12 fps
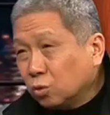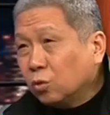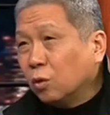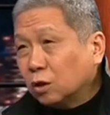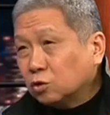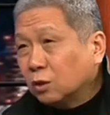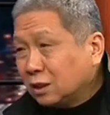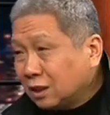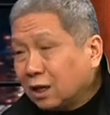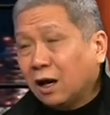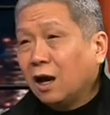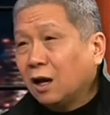果说
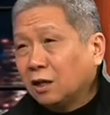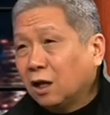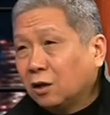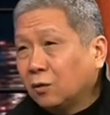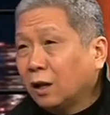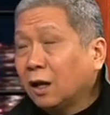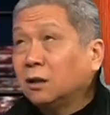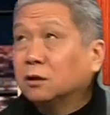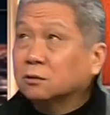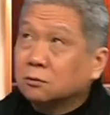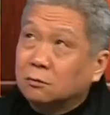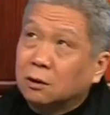一个行业，原来那
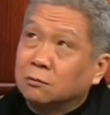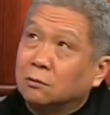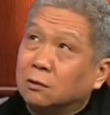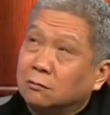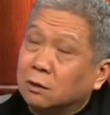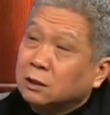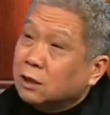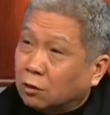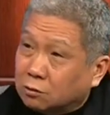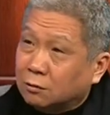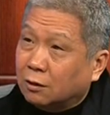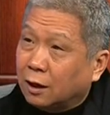时候我我我小
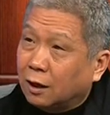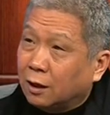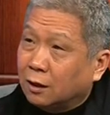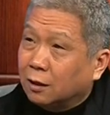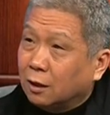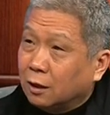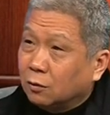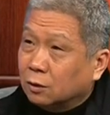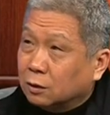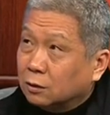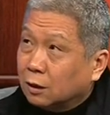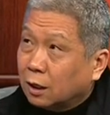时候哈，我
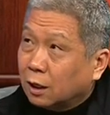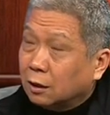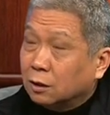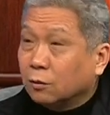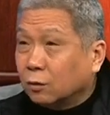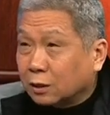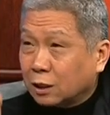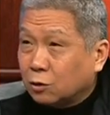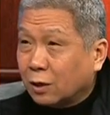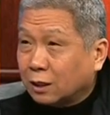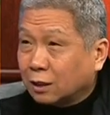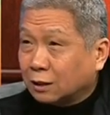就看，因为我在医
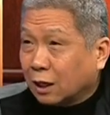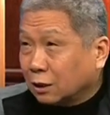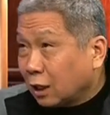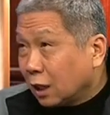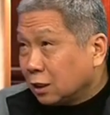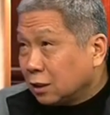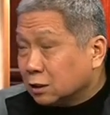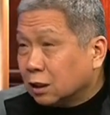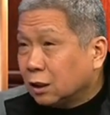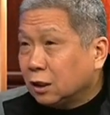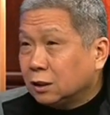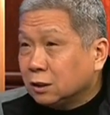院长大，就看医
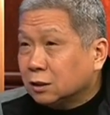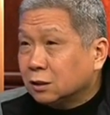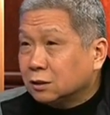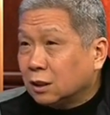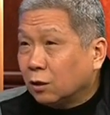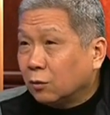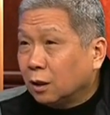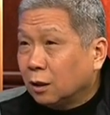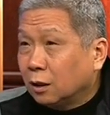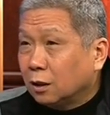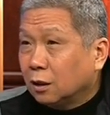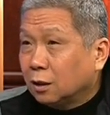生和医生结婚，
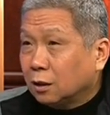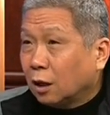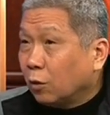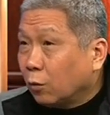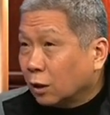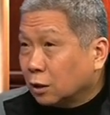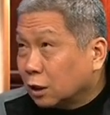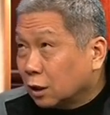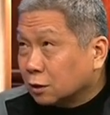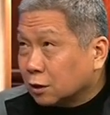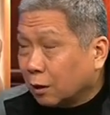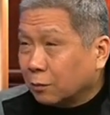然后我就
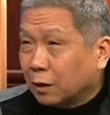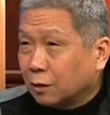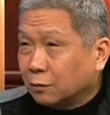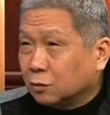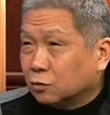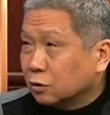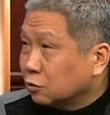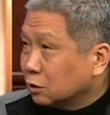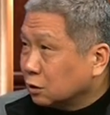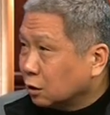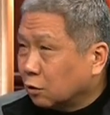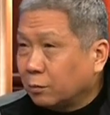听长辈们说说
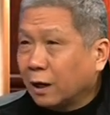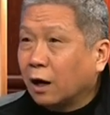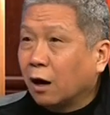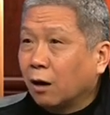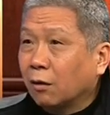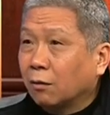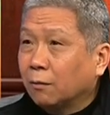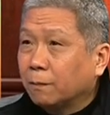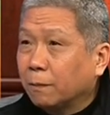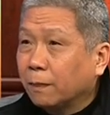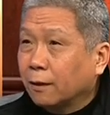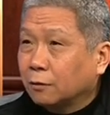这都没好。
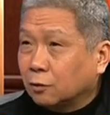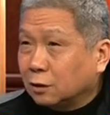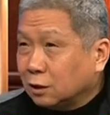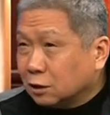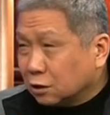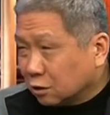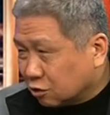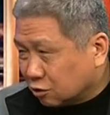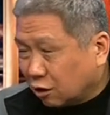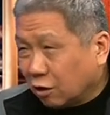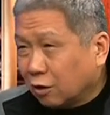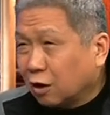就是医生至
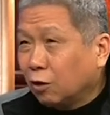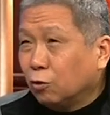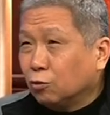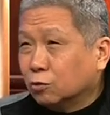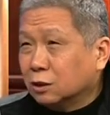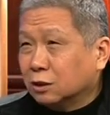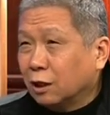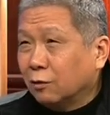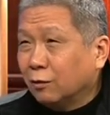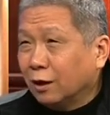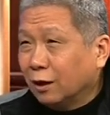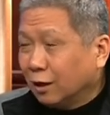少要跟护士结
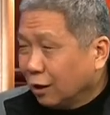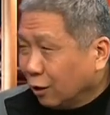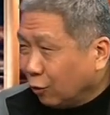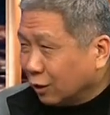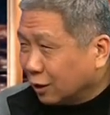婚，或者